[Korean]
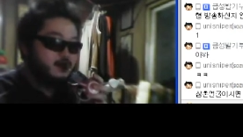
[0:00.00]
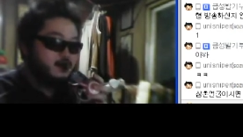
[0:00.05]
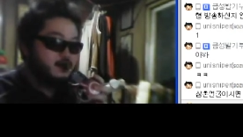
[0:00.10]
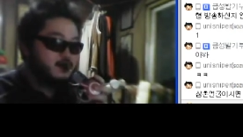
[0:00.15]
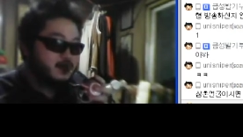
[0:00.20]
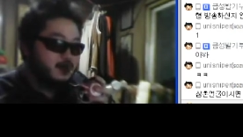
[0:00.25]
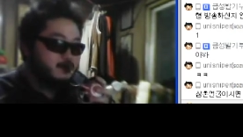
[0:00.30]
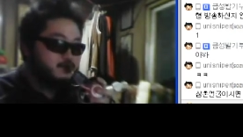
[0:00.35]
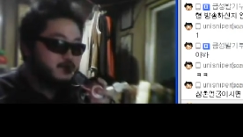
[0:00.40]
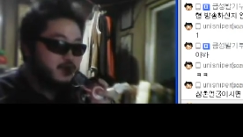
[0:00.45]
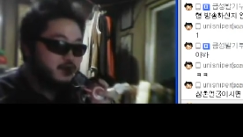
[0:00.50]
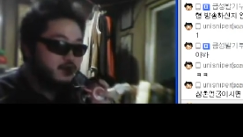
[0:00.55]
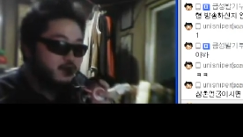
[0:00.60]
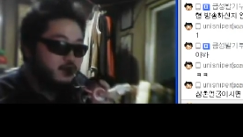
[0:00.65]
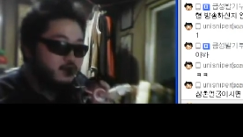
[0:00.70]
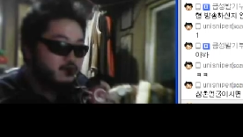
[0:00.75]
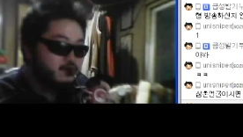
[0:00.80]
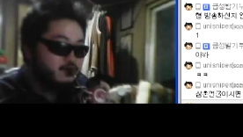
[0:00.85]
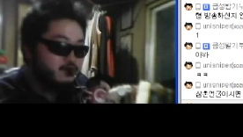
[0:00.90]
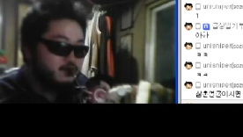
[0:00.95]
어, 삼촌
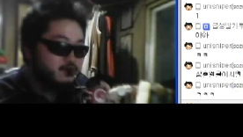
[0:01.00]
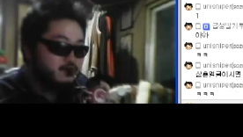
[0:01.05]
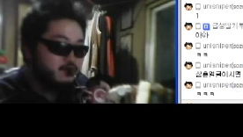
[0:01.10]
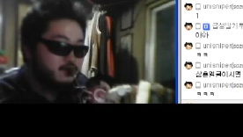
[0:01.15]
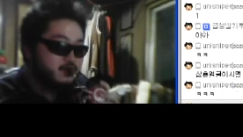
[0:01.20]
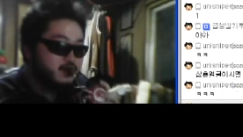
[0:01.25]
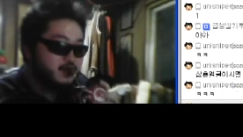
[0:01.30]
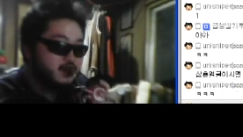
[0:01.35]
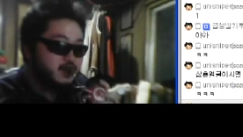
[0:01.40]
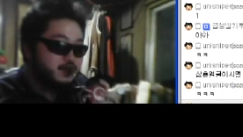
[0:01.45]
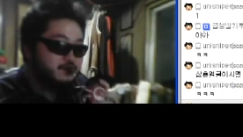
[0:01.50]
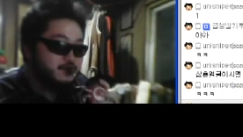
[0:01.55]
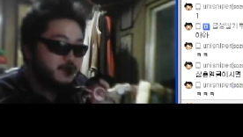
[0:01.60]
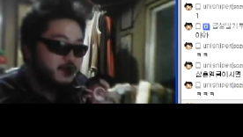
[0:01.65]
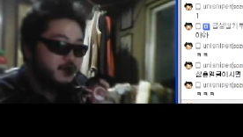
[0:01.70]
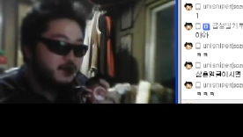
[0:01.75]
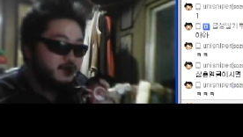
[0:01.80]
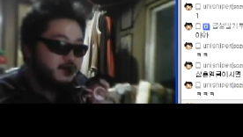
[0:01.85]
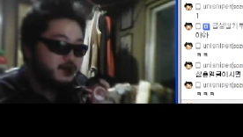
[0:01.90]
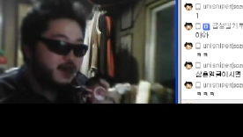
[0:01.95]

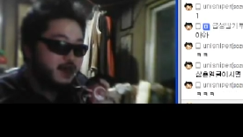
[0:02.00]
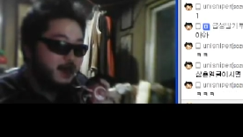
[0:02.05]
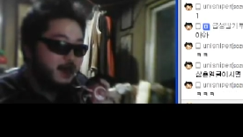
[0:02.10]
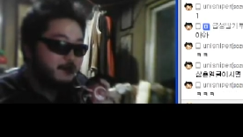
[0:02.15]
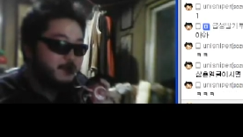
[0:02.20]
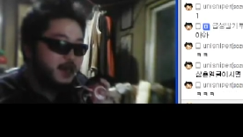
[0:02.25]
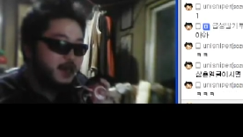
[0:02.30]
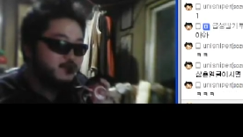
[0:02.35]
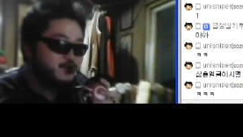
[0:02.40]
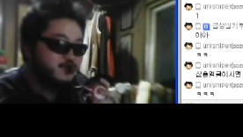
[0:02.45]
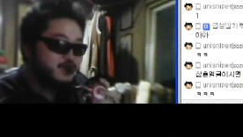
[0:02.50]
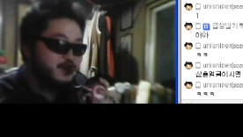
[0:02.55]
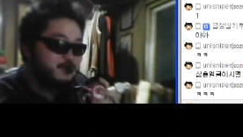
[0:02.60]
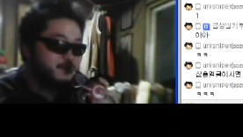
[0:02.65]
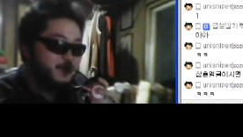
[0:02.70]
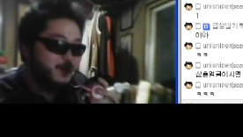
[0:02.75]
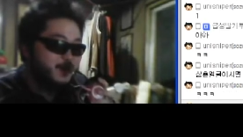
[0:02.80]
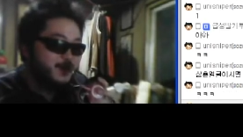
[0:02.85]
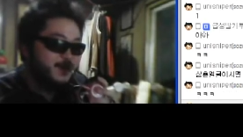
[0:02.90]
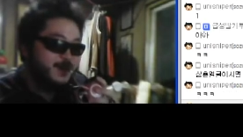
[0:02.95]
얼굴이시면은 다패 죽일
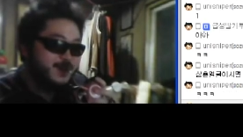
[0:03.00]
뻔